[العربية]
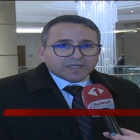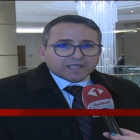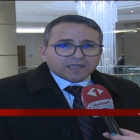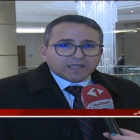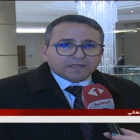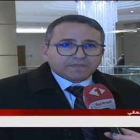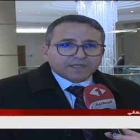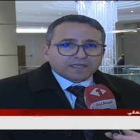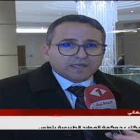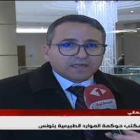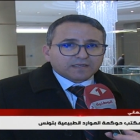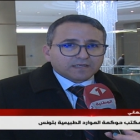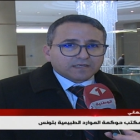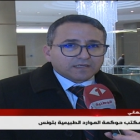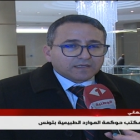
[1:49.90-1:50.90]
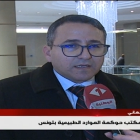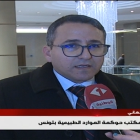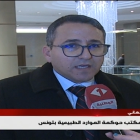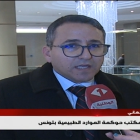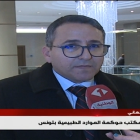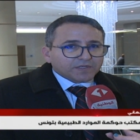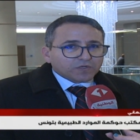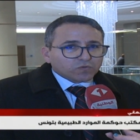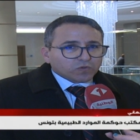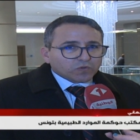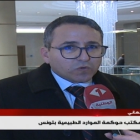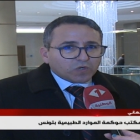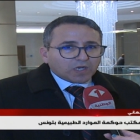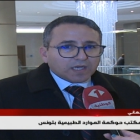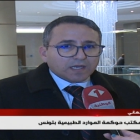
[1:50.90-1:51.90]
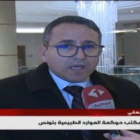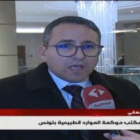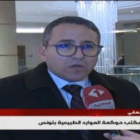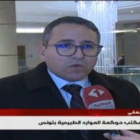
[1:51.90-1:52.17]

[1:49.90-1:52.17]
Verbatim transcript: معناتها يضمن يضمن الوضوح